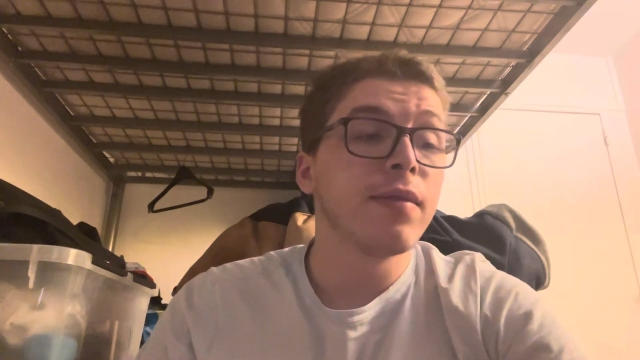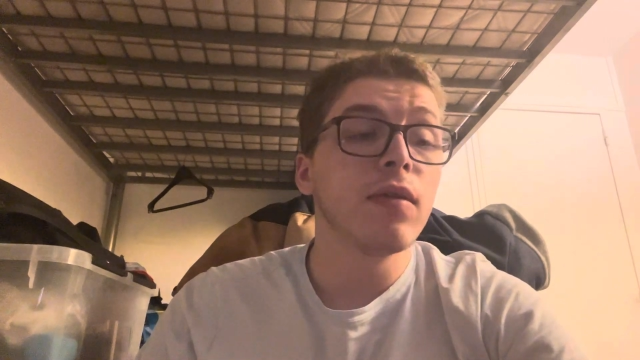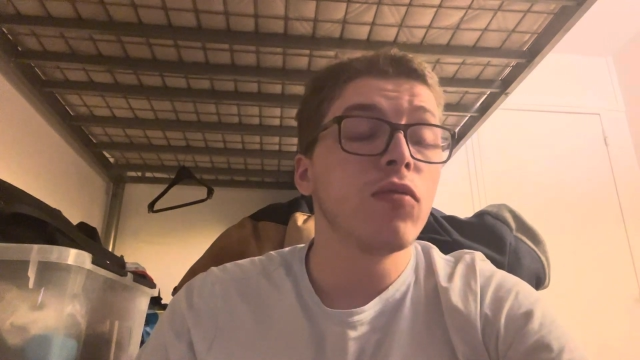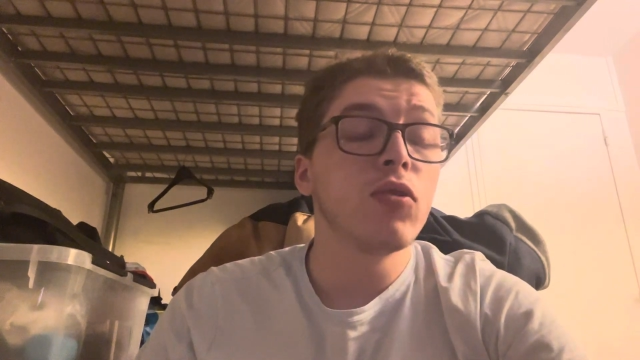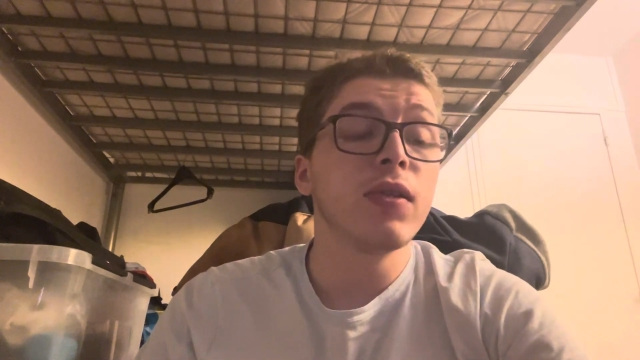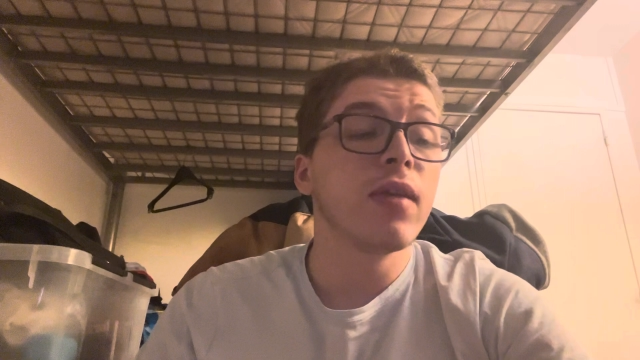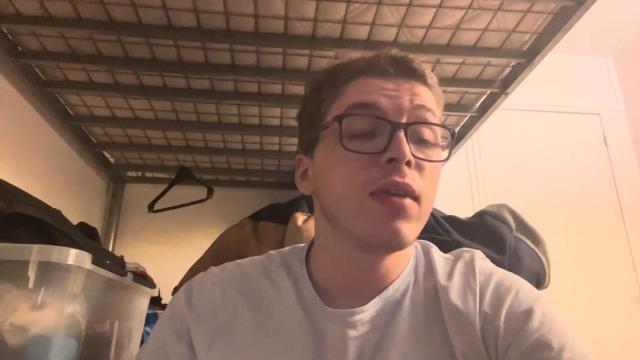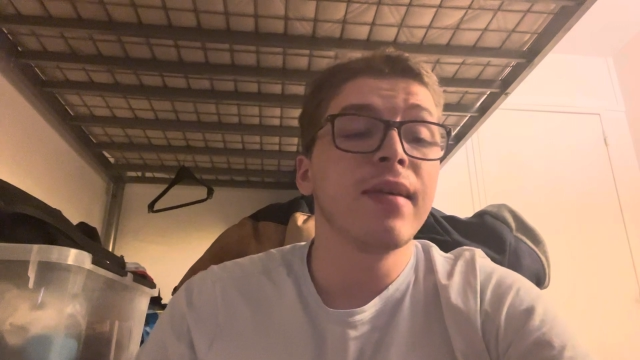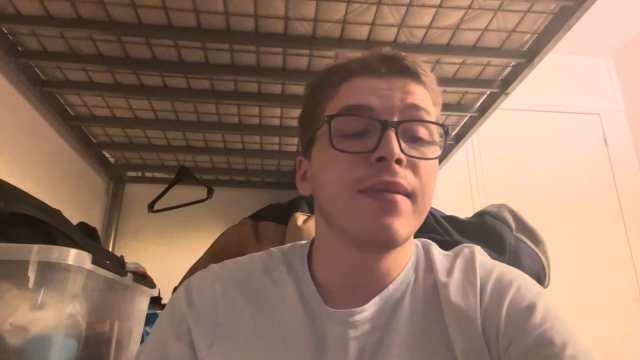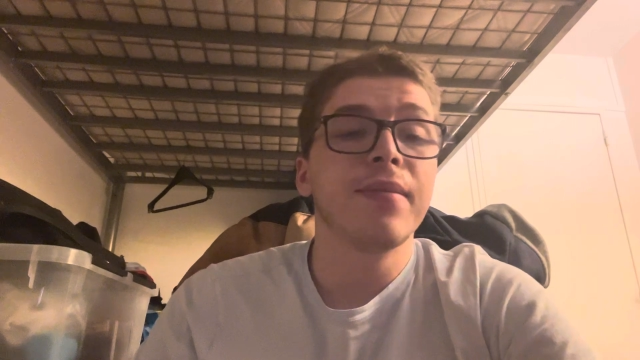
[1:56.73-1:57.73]
vous le
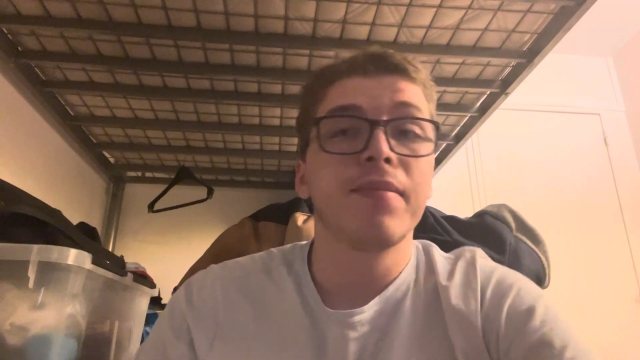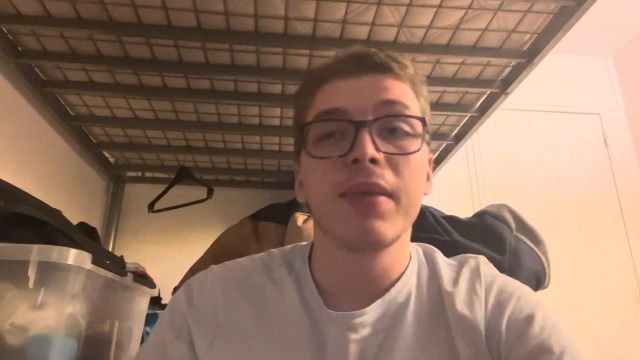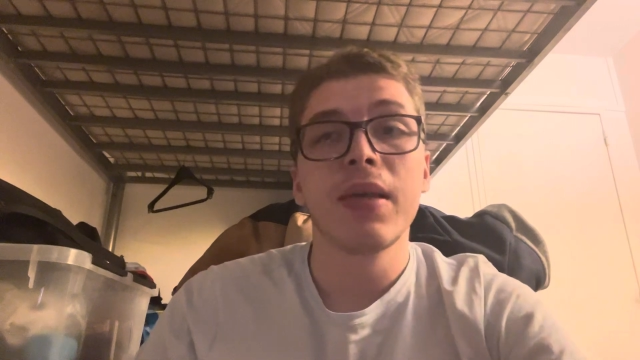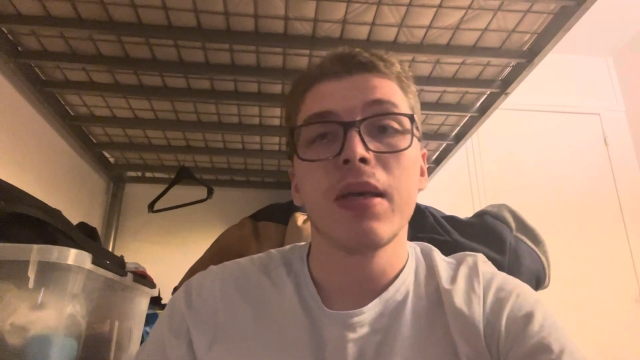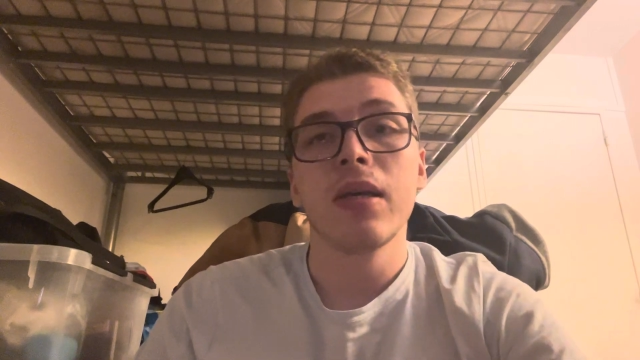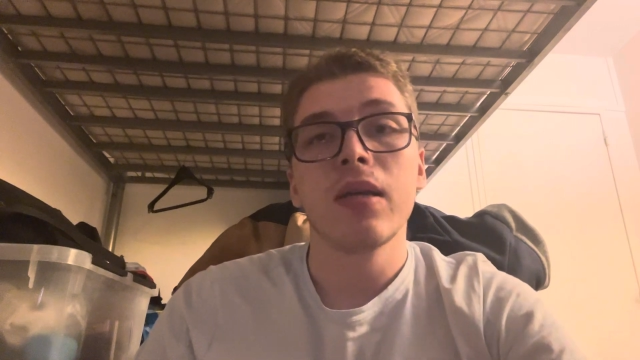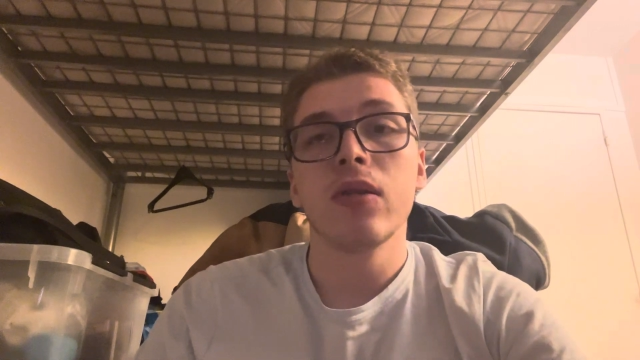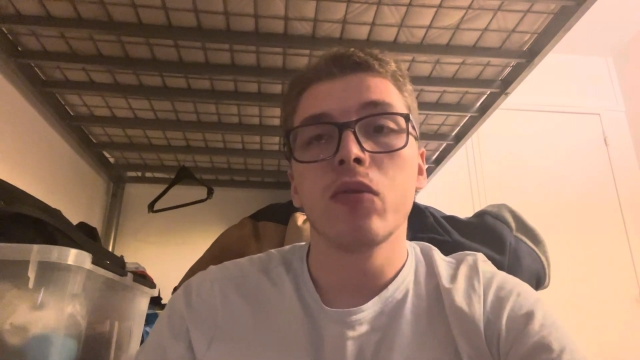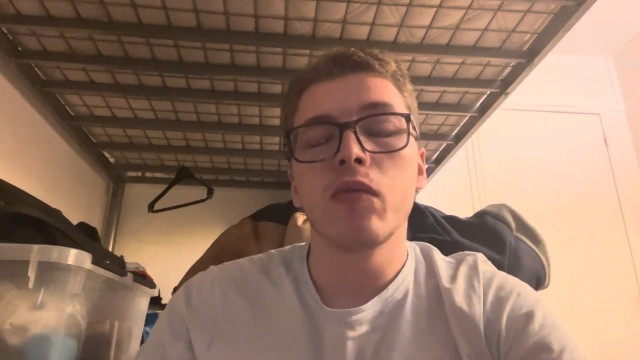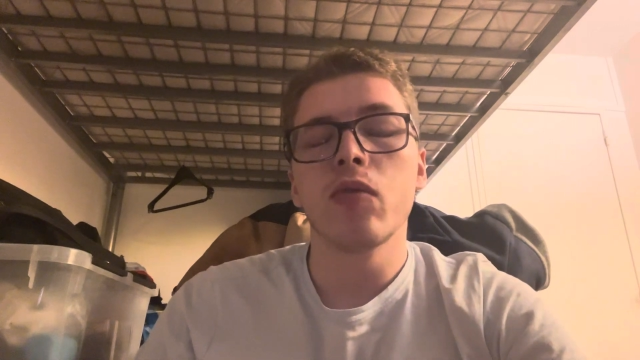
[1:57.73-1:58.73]
savez, hein,
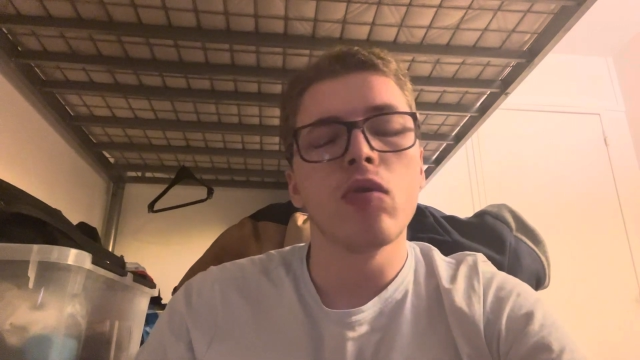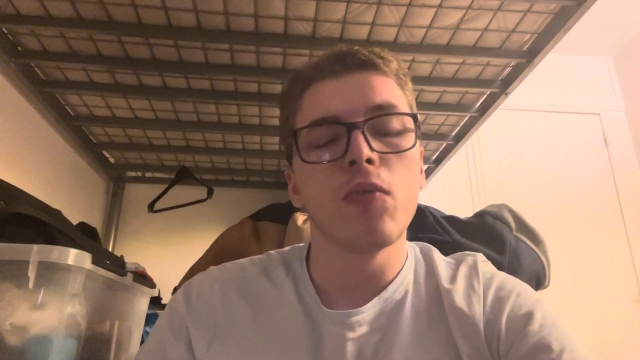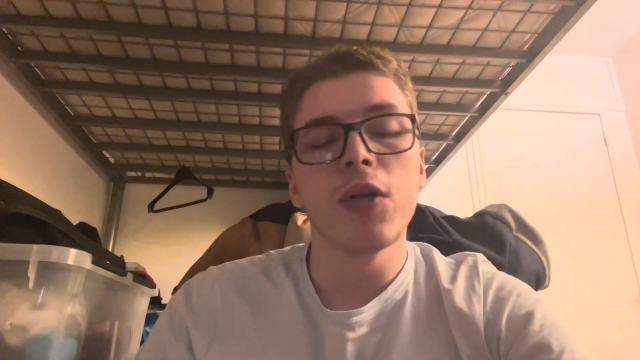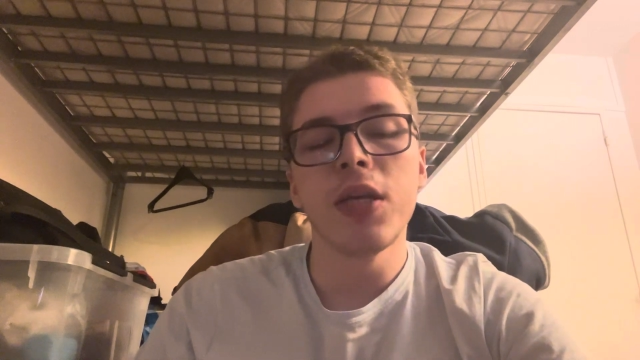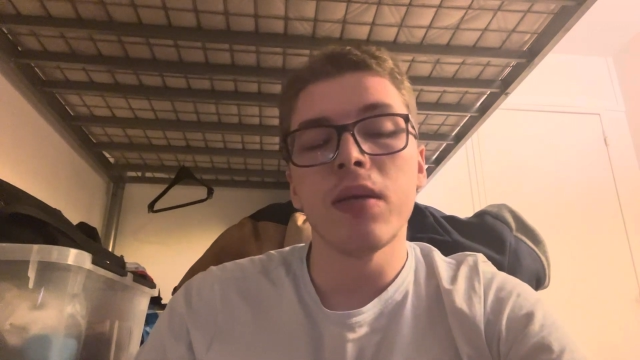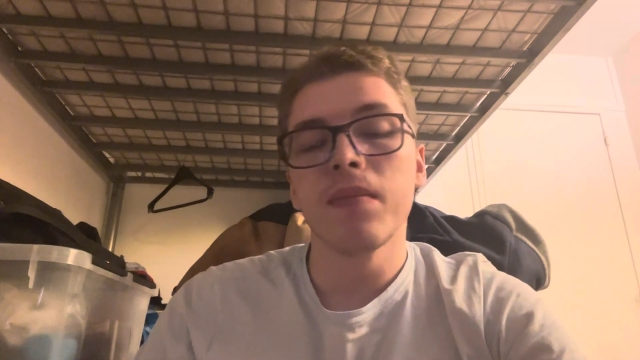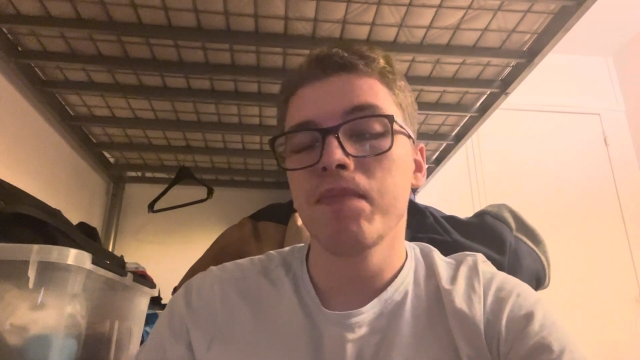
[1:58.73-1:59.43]
sauf Colomoni.